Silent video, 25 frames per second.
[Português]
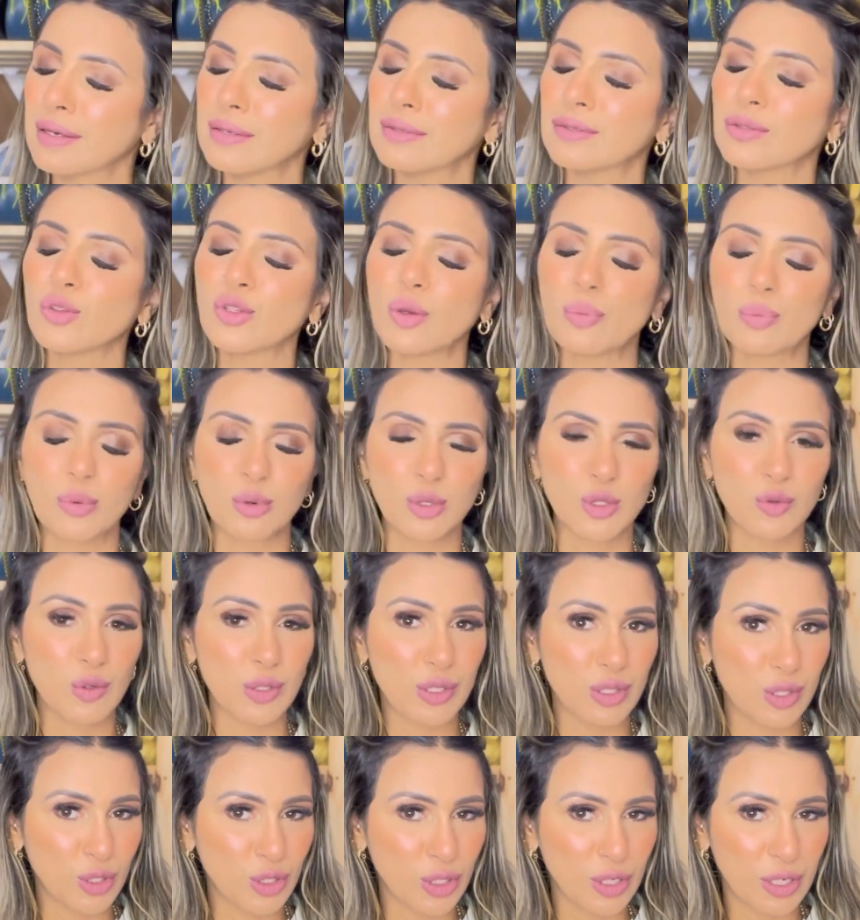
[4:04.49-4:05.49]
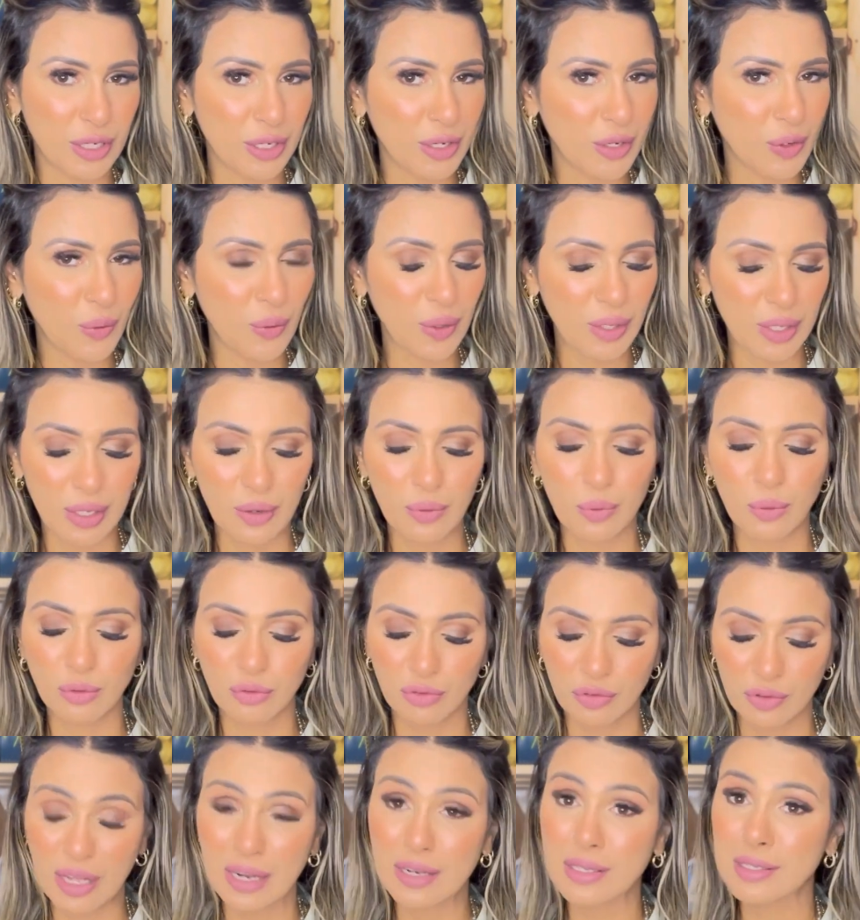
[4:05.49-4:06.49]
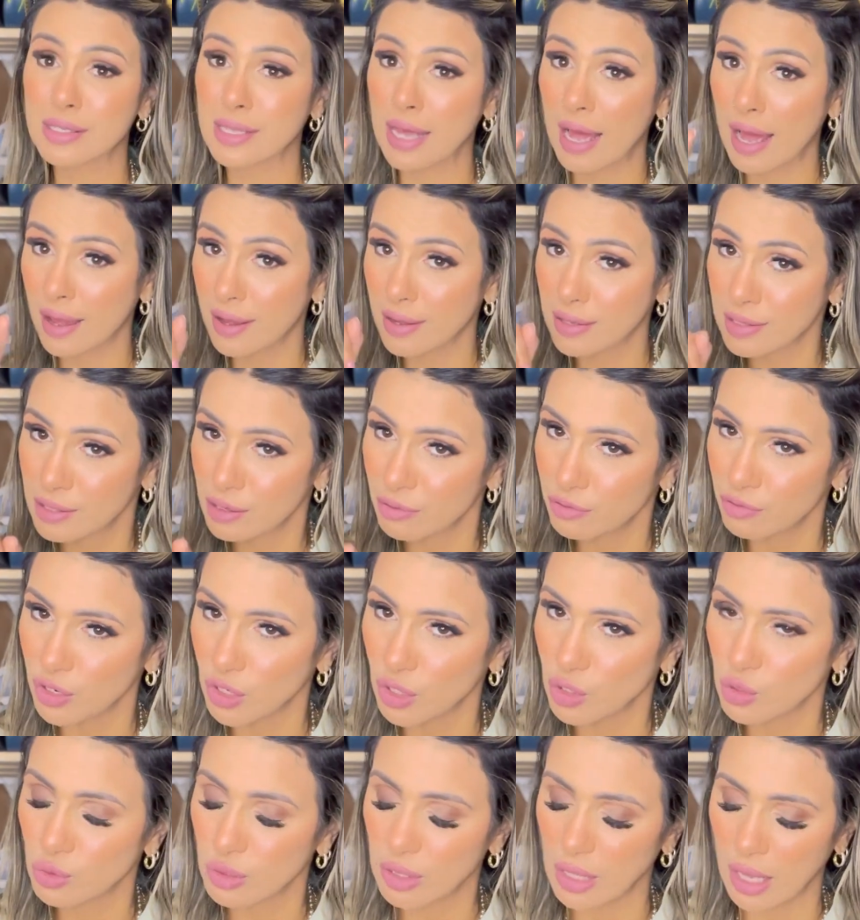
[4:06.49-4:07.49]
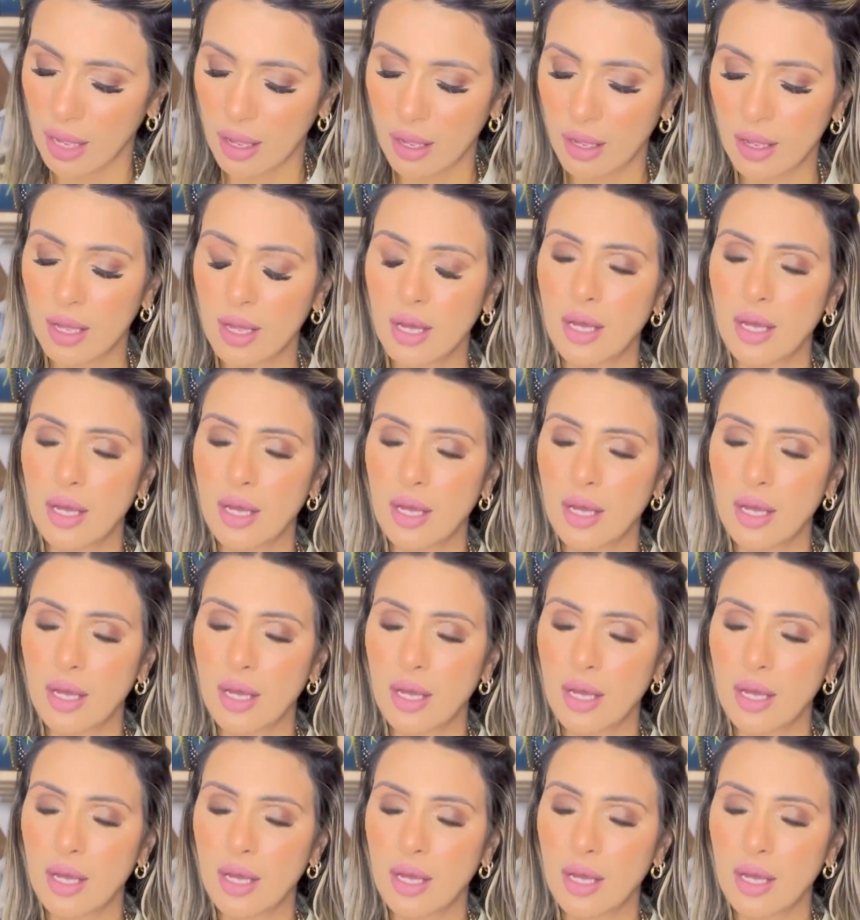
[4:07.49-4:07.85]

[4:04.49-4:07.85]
Então depois vocês clicam aqui quando finalizar esse vídeo, tá?